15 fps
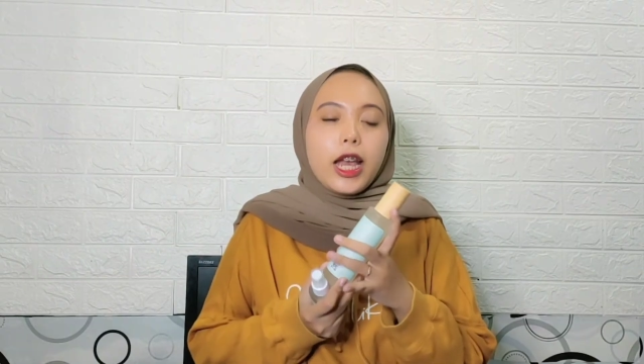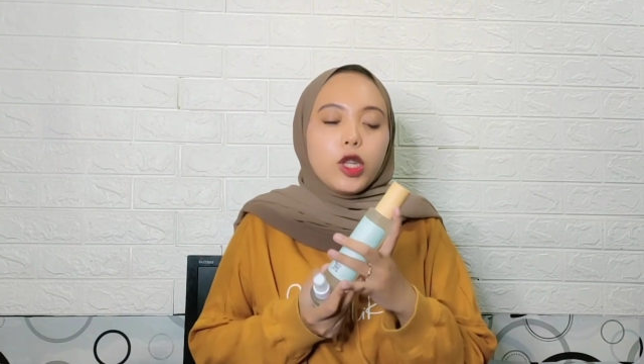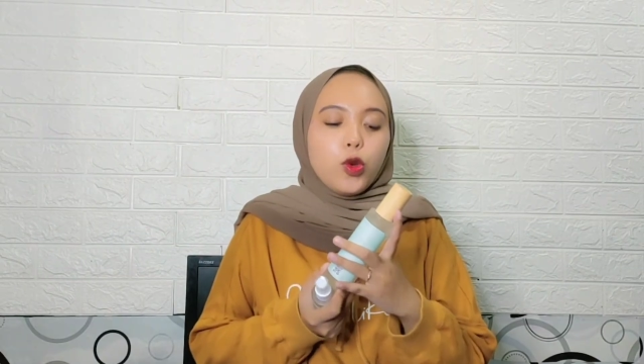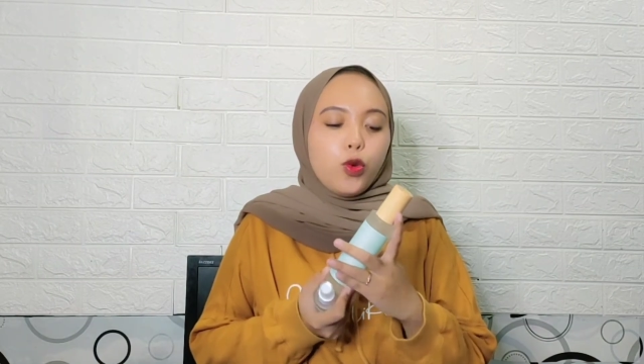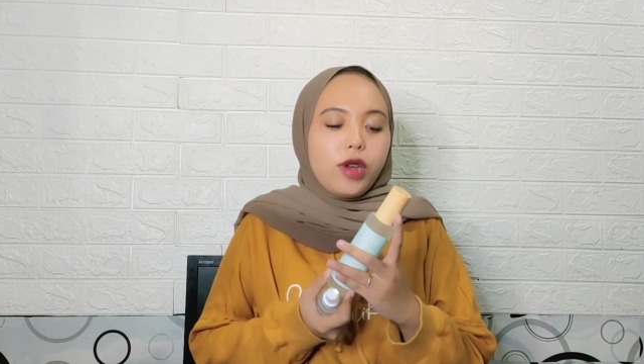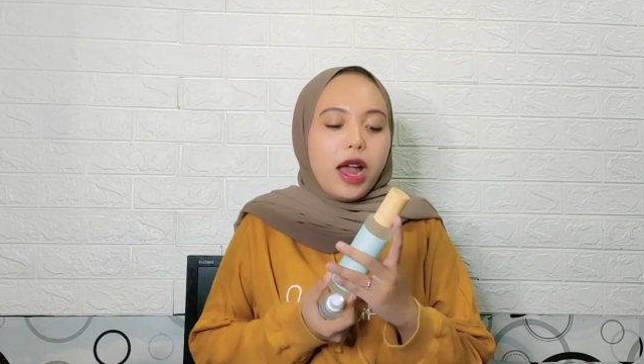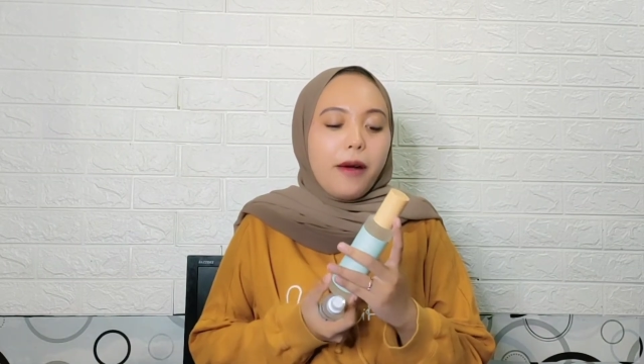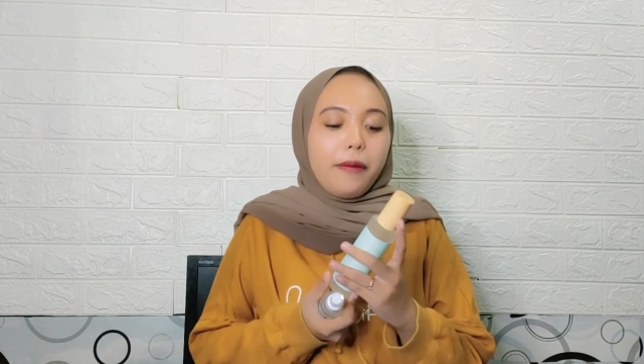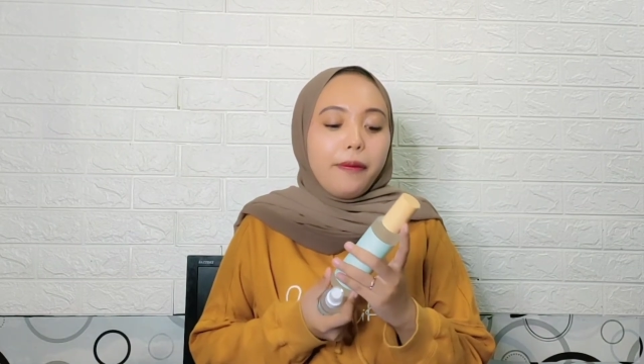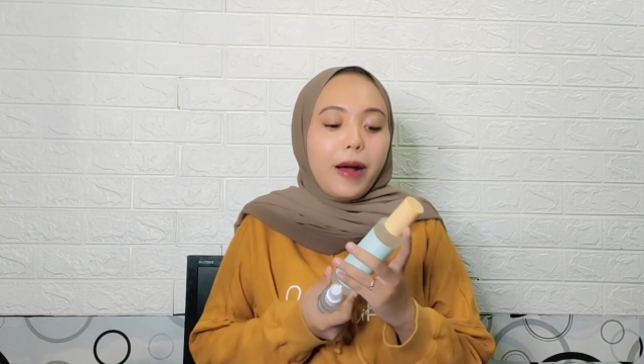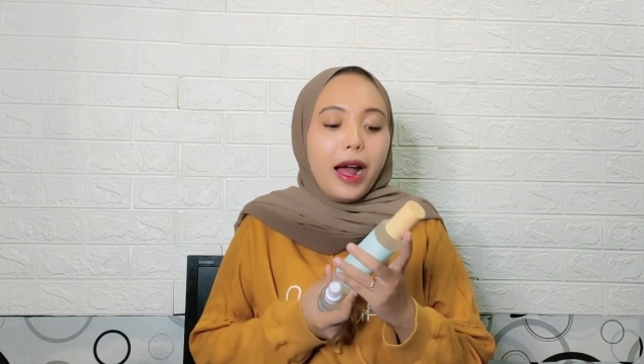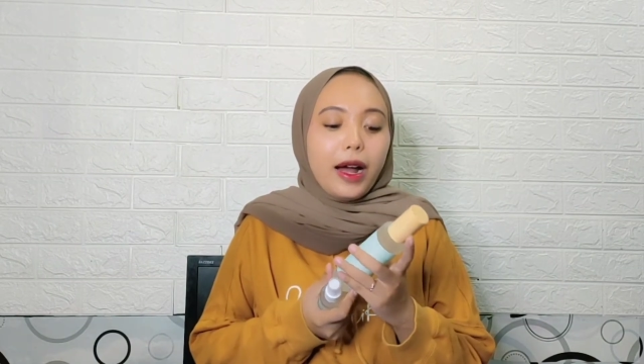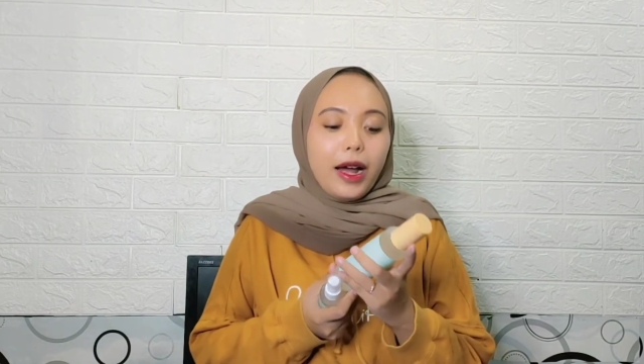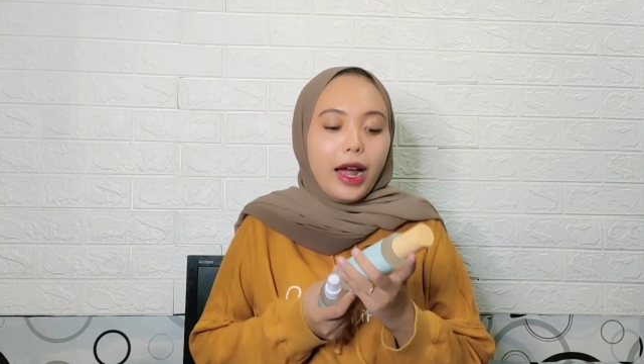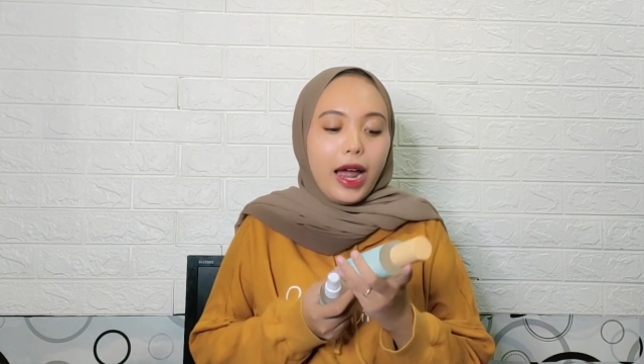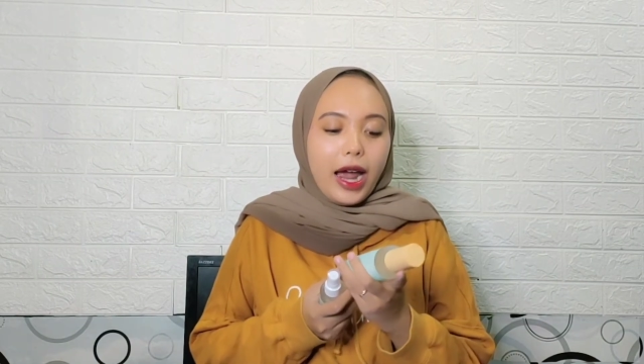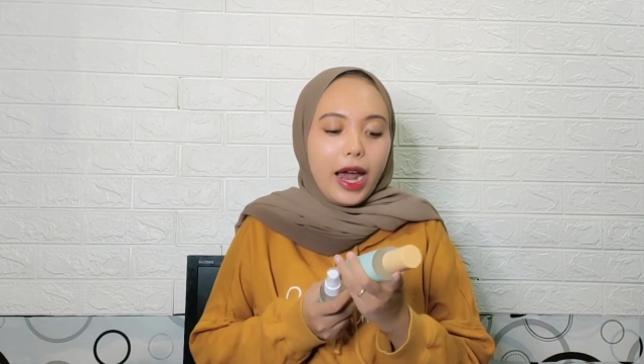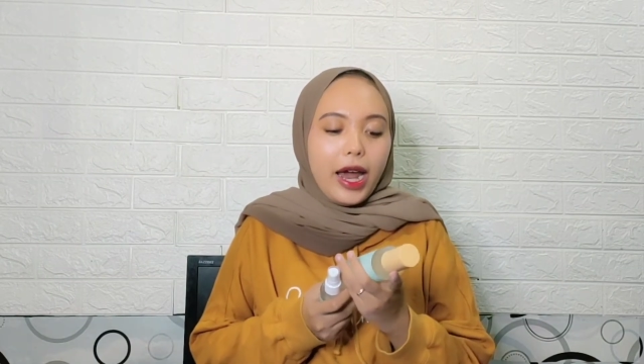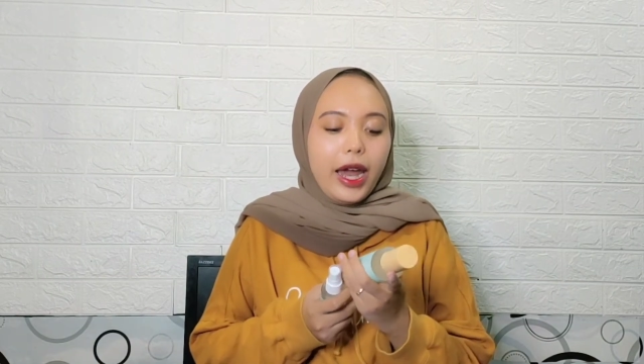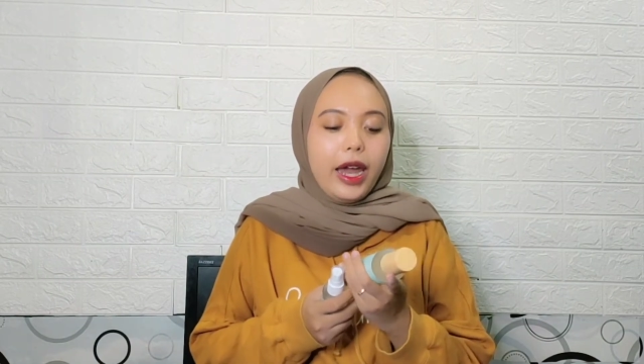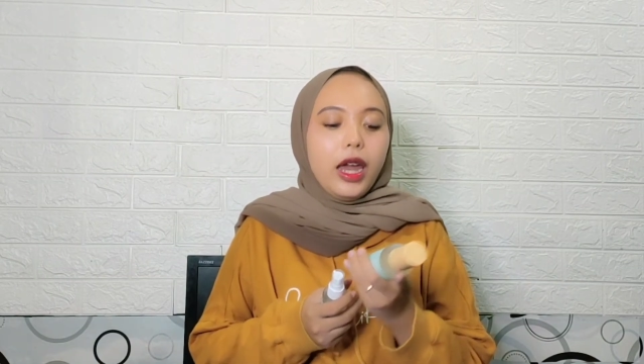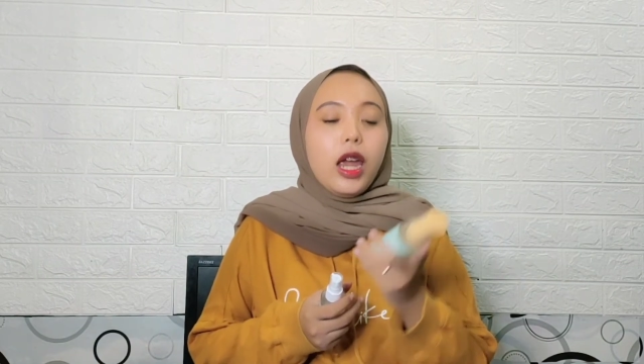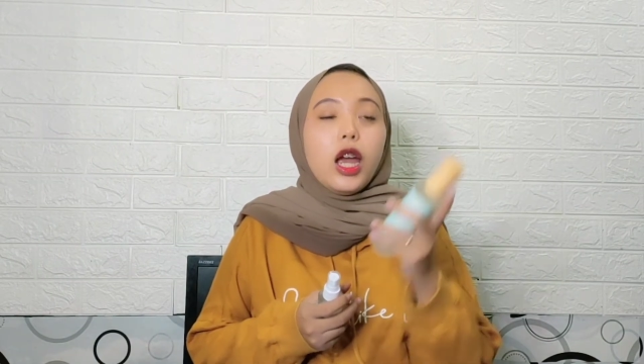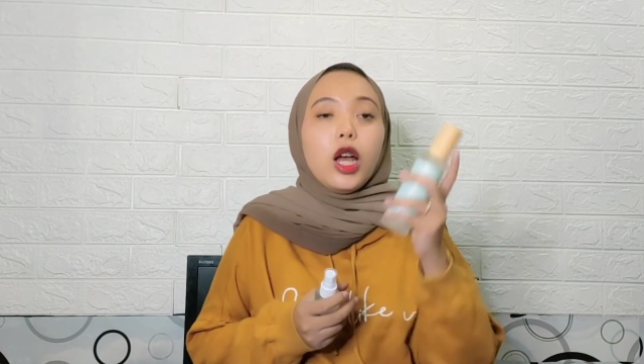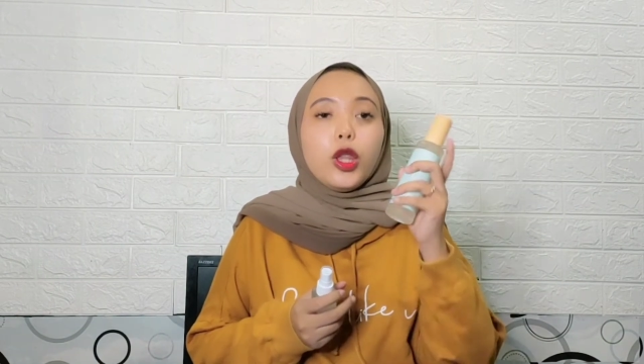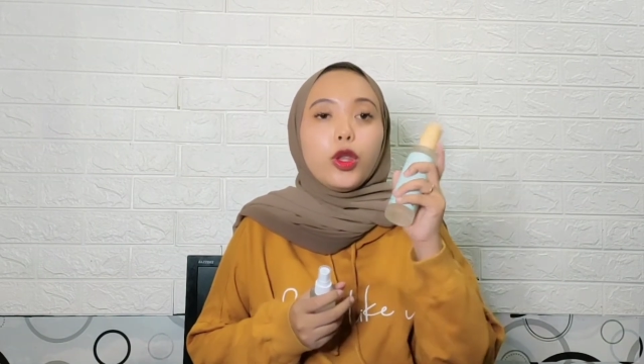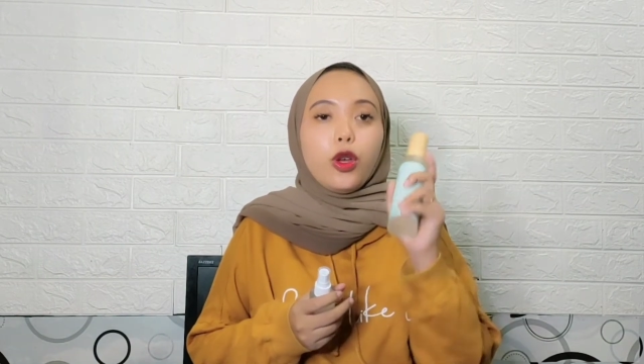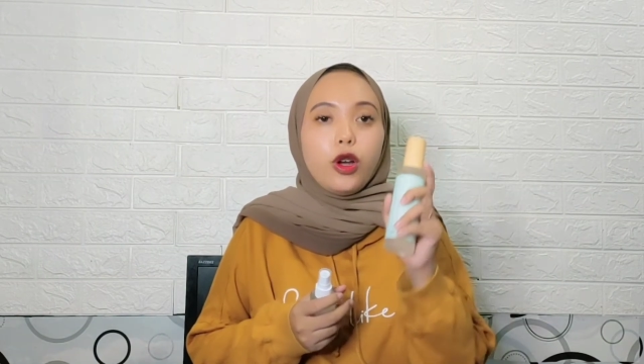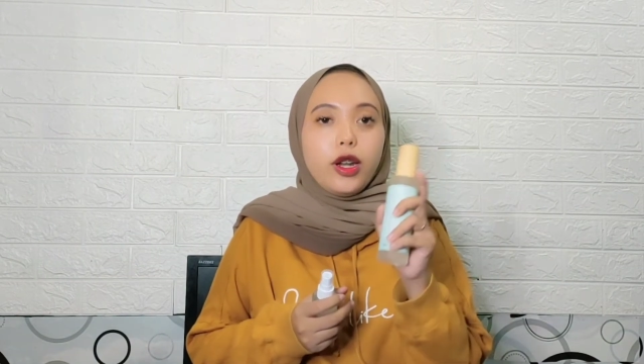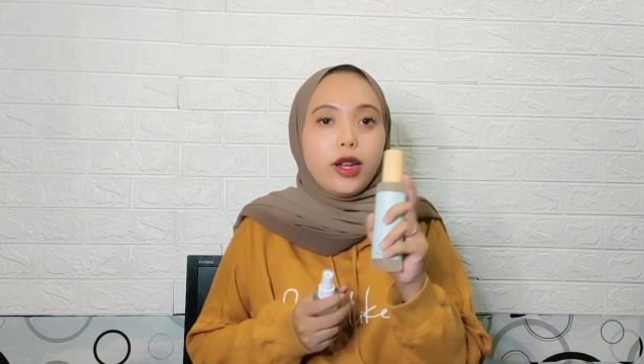sudah pakai
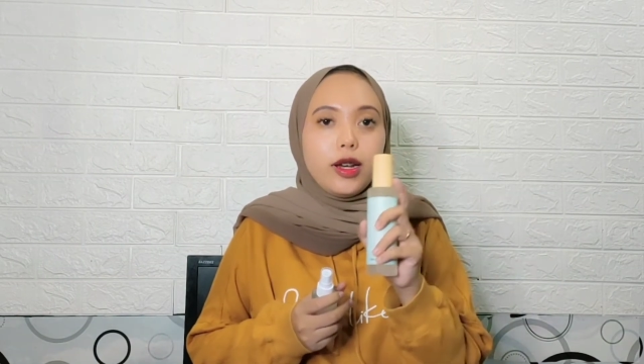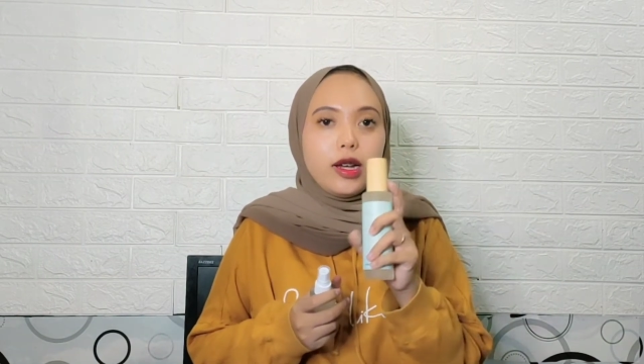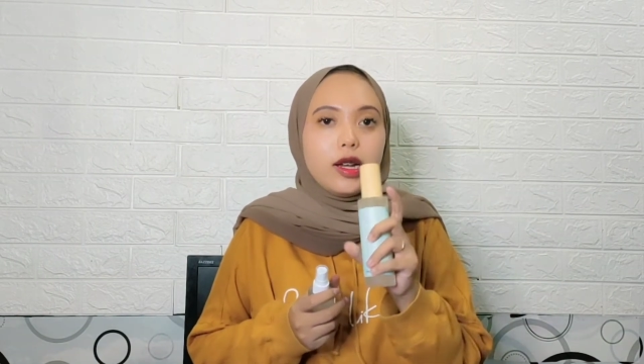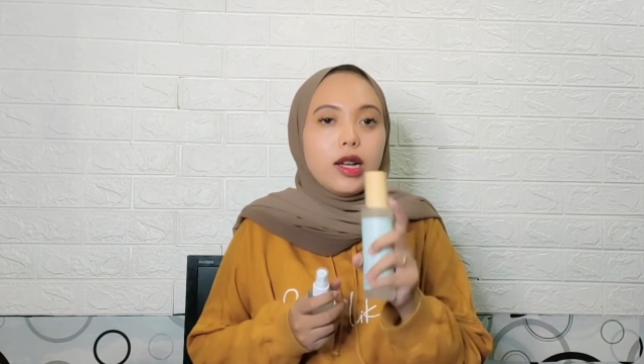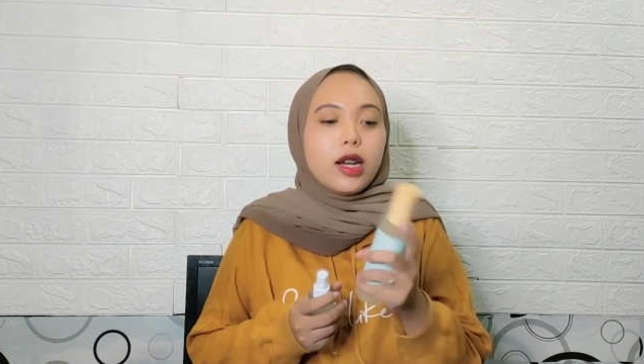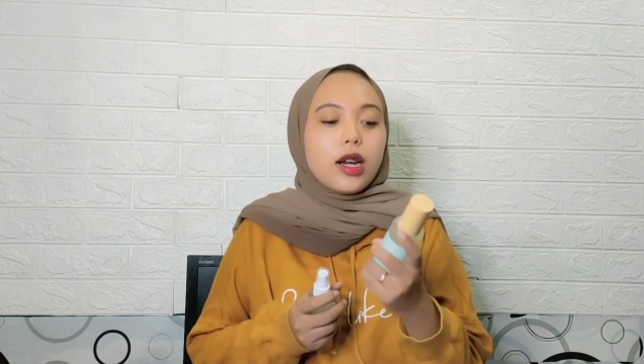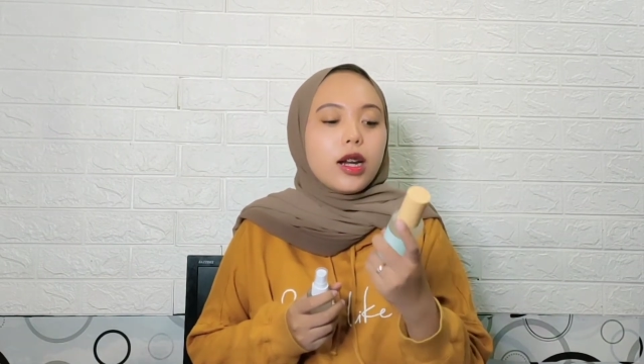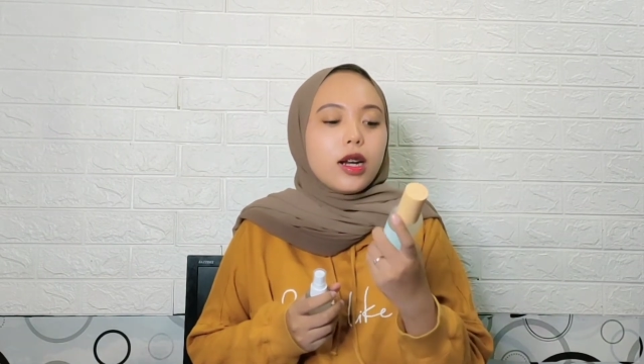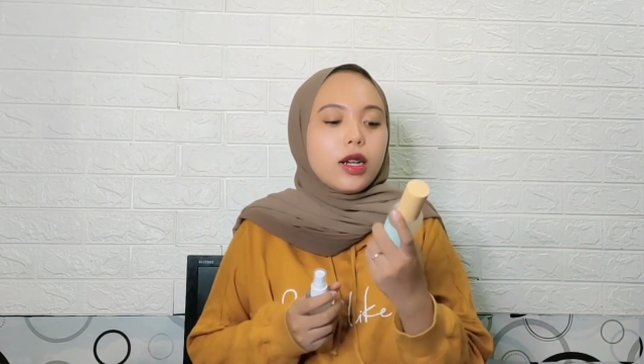toner